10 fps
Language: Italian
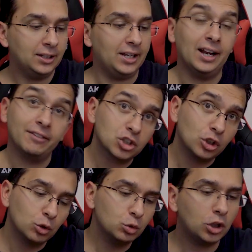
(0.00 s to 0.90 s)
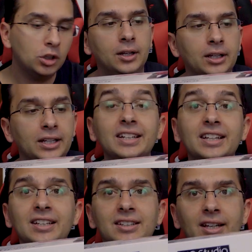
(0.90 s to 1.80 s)
che è la versione 1. Il
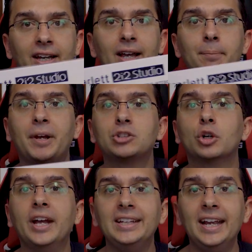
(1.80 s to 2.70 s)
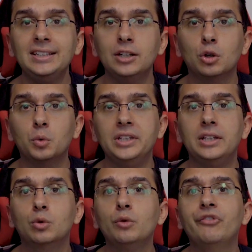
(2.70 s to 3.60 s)
kit è pressoché identico,
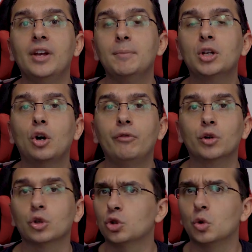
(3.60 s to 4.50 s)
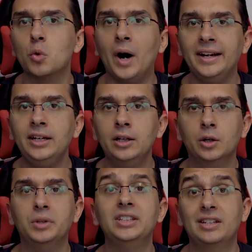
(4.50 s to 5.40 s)
quindi cuffie e microfono sono uguali,
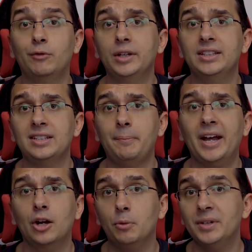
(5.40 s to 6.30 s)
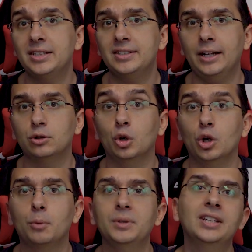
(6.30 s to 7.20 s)
quindi se volete sapere come si sentono e
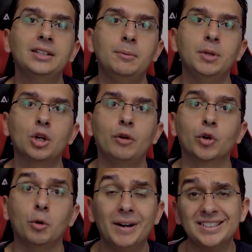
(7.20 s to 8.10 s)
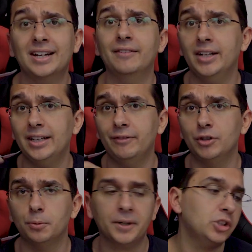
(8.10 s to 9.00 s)
come si sente il microfono basta che vedete il
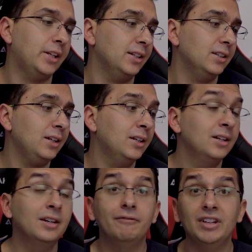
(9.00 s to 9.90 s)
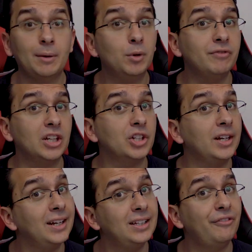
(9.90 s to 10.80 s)
video precedente. Vediamo
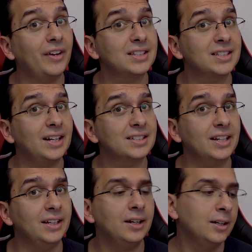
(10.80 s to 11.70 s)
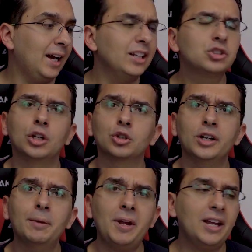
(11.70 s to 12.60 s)
invece le differenze della scheda. Adesso andrò
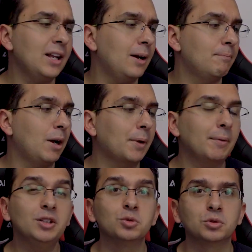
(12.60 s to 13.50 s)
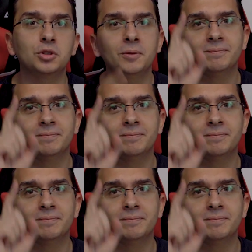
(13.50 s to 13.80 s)
ad aprirla, ma prima di tutto,